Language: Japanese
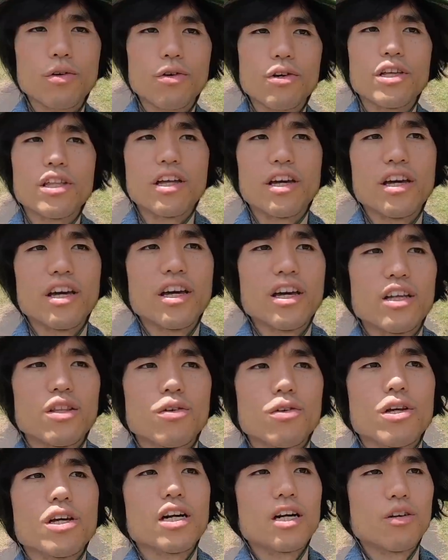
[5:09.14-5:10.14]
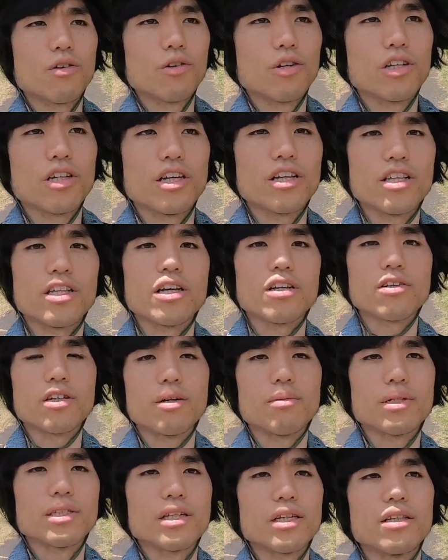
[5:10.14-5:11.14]
ころにね鳥が降りてきてく
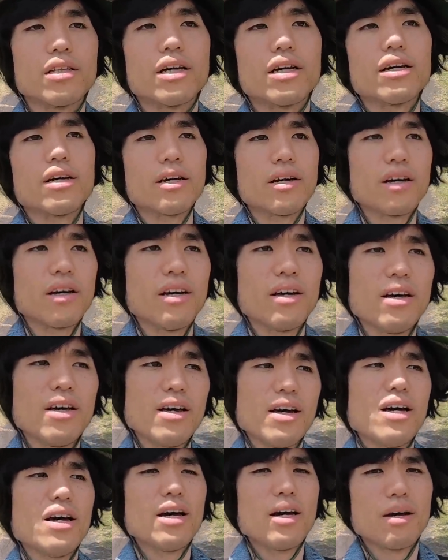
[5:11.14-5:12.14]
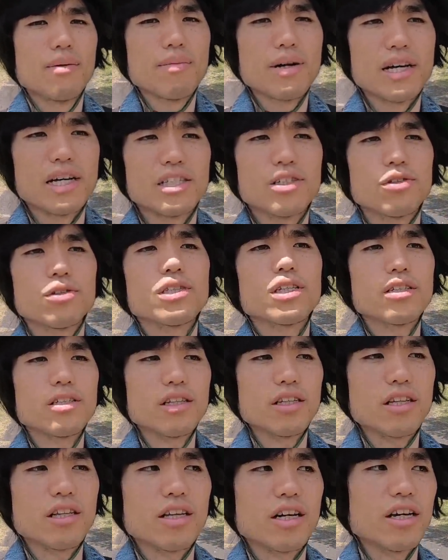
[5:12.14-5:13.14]
れませんね。まあ野鳥撮
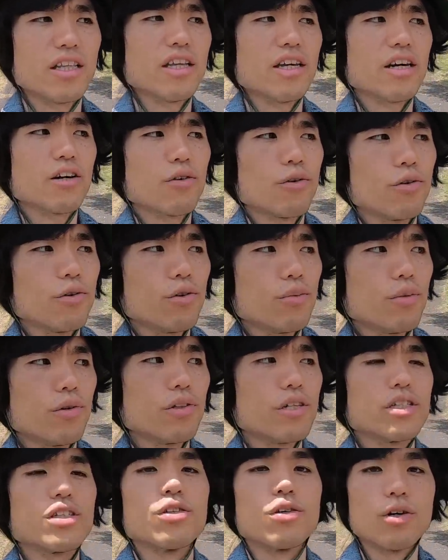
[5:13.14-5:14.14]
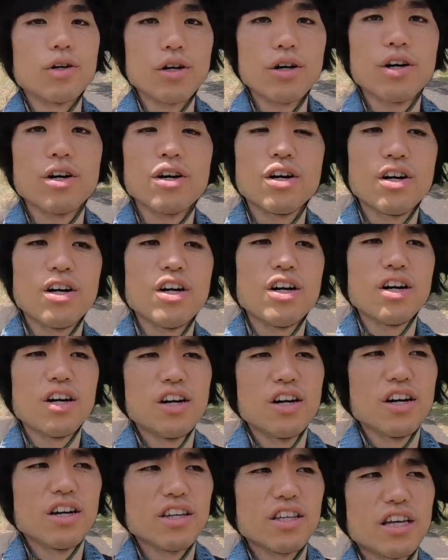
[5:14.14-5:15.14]
影って大抵こういうもんですよ。
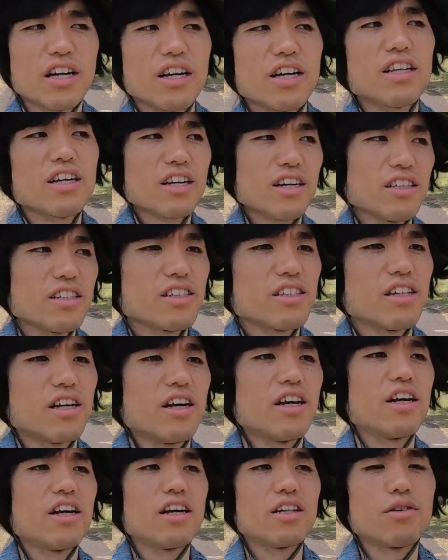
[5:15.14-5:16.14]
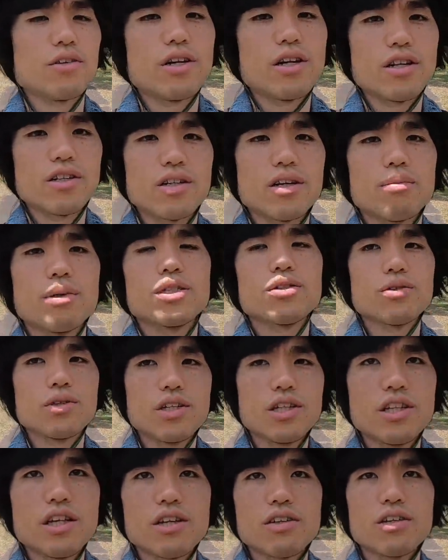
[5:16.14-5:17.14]
なかなかですね、えー、と狙った場所
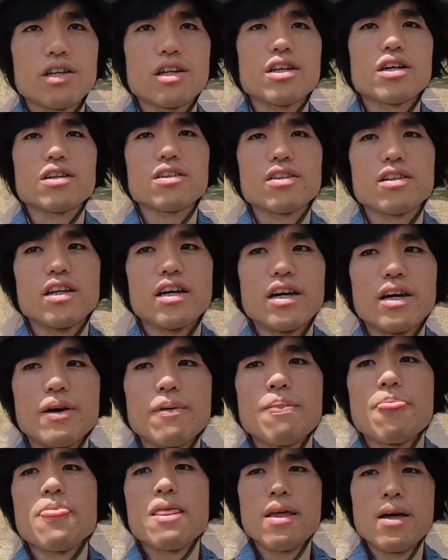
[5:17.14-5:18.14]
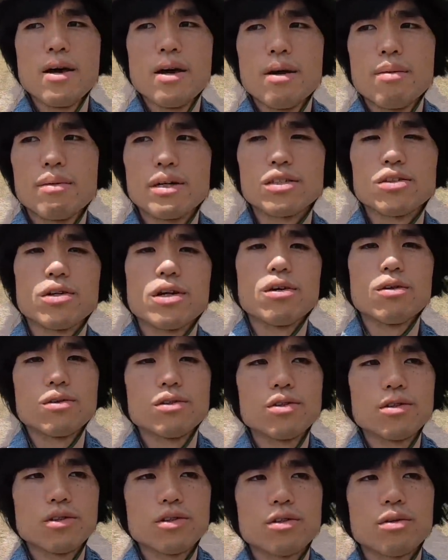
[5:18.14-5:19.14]
に来てくれなくて、まあ、それを
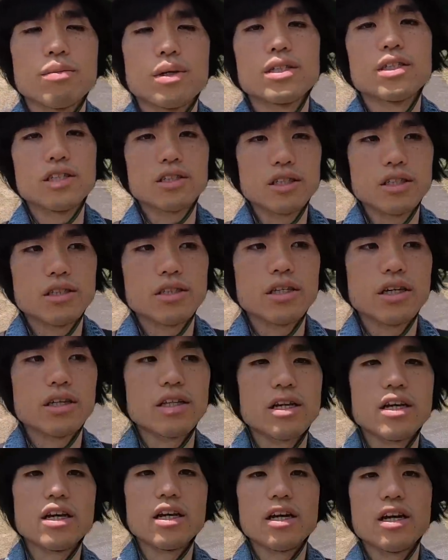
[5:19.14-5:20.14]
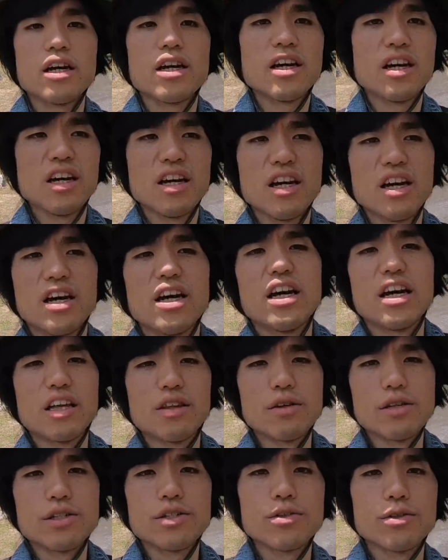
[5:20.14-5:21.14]
ずっと待ち続けて、えー、
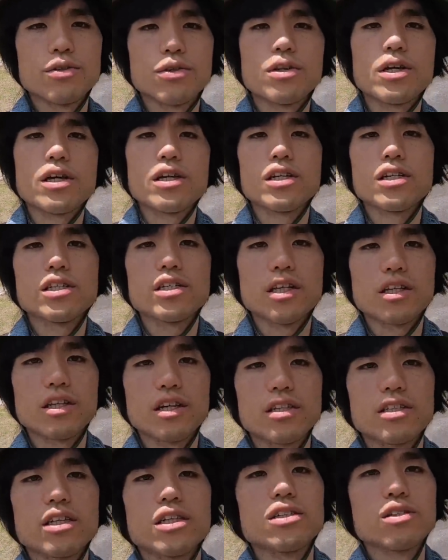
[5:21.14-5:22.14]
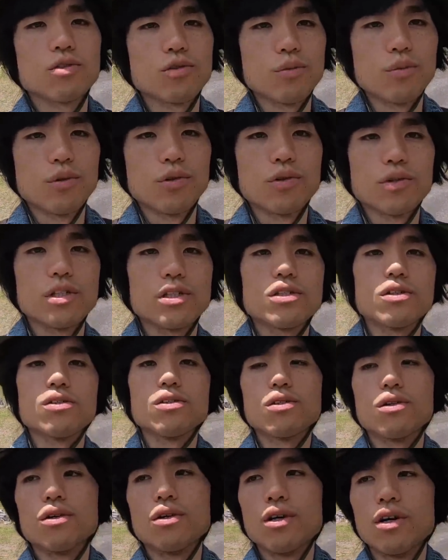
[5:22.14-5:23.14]
と一瞬のねシャッターチャンスをものにす
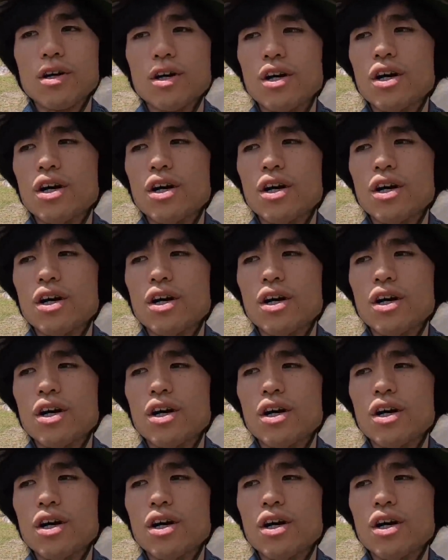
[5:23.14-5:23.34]
ると